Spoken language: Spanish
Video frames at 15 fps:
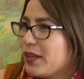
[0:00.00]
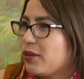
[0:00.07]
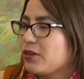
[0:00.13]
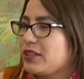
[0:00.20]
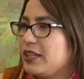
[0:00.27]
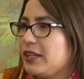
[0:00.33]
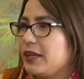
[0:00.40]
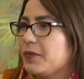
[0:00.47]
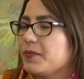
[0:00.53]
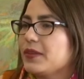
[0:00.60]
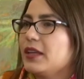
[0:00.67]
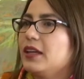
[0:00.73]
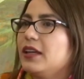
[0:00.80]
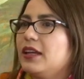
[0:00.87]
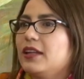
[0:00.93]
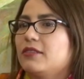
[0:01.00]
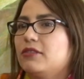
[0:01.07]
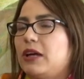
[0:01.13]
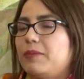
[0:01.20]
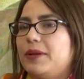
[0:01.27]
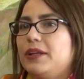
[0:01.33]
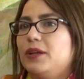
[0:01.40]
lo tiene.
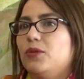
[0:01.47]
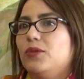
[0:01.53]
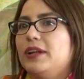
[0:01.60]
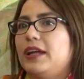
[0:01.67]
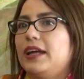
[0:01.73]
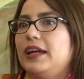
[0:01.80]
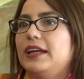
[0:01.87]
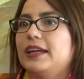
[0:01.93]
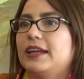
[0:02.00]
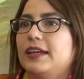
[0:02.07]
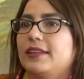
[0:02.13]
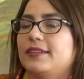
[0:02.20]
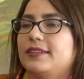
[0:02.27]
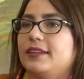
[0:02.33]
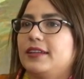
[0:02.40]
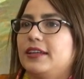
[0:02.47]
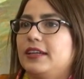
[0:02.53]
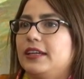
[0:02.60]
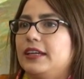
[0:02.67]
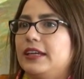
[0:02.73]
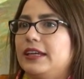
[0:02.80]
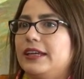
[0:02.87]
Una película que
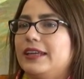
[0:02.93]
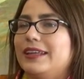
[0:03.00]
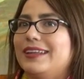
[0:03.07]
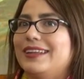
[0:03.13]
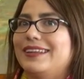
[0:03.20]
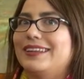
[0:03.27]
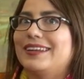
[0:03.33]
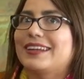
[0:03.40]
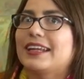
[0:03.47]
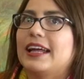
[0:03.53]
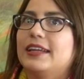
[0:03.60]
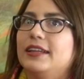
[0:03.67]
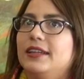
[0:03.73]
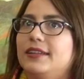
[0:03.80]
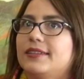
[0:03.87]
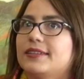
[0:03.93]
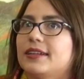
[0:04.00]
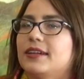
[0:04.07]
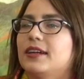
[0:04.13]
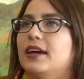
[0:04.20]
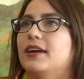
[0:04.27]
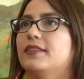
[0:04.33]
se
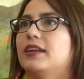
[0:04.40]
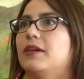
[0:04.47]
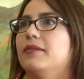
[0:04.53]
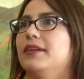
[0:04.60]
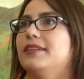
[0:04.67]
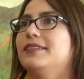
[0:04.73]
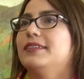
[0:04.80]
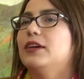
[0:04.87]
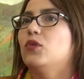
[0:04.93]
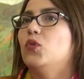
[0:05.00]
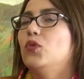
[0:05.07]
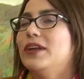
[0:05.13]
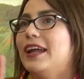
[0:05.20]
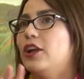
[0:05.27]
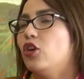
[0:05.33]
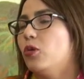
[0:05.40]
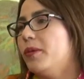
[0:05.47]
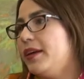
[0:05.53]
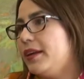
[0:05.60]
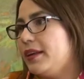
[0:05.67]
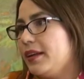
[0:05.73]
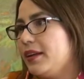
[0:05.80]
realiza a través de una
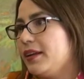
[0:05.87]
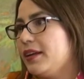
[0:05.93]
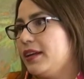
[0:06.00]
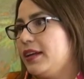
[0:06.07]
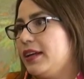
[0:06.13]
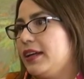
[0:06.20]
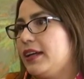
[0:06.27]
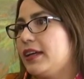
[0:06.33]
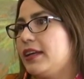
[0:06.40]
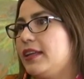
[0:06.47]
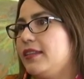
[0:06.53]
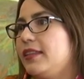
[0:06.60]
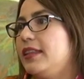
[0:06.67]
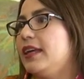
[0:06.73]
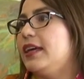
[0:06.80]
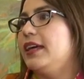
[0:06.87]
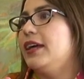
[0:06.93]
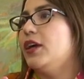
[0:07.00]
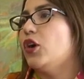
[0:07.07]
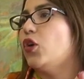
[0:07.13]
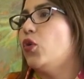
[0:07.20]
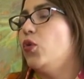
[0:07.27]
novela
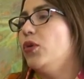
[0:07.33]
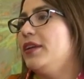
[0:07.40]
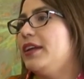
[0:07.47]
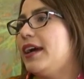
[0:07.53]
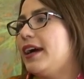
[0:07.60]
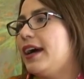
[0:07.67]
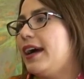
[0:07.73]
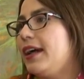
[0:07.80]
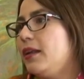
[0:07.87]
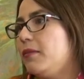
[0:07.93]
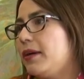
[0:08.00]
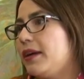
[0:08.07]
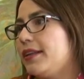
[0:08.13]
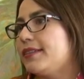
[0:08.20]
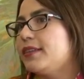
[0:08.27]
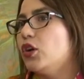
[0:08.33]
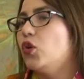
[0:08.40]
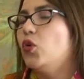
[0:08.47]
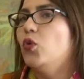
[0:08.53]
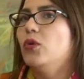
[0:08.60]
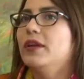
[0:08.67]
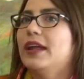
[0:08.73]
de Julia Álvarez,
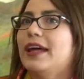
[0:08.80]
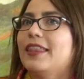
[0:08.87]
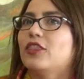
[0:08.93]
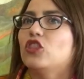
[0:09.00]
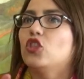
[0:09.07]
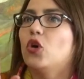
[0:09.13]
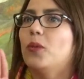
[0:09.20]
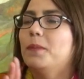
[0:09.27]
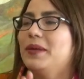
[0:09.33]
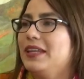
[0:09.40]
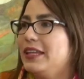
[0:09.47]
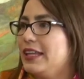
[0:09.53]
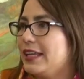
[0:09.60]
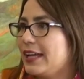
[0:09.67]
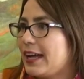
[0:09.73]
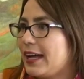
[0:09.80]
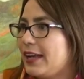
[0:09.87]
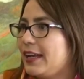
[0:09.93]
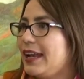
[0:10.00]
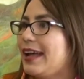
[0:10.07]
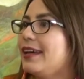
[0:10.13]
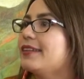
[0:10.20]
una
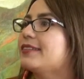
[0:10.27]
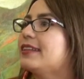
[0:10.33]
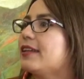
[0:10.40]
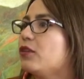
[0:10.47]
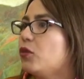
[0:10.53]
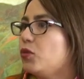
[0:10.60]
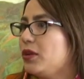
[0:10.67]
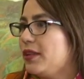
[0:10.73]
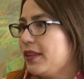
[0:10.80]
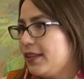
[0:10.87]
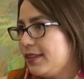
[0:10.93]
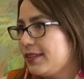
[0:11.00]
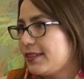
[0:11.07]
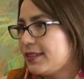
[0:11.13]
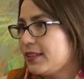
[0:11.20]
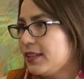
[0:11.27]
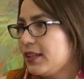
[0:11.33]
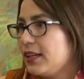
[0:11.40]
dominicana estadounidense